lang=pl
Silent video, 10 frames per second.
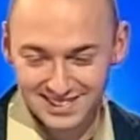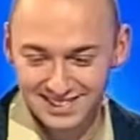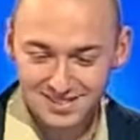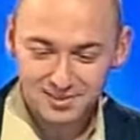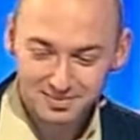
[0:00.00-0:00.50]

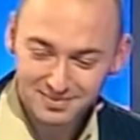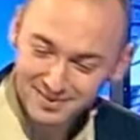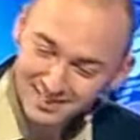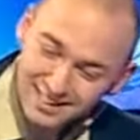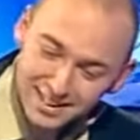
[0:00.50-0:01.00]
Proszę bardzo,
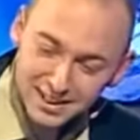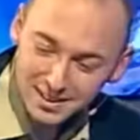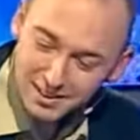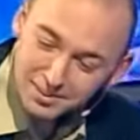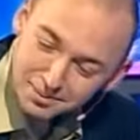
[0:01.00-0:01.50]
do
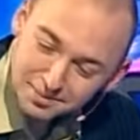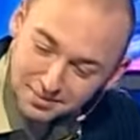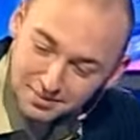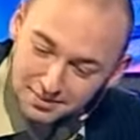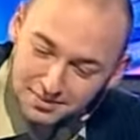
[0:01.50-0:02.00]
niszczerki.
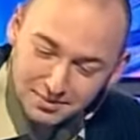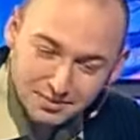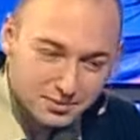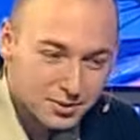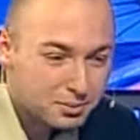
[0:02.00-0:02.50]

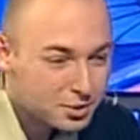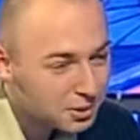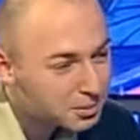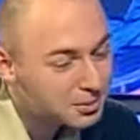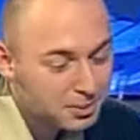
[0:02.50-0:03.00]
Nie
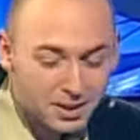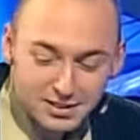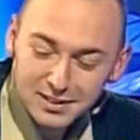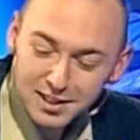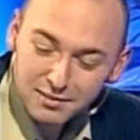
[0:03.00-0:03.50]
musiałbym do
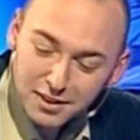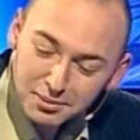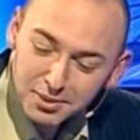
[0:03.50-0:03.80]
pracy tramwajem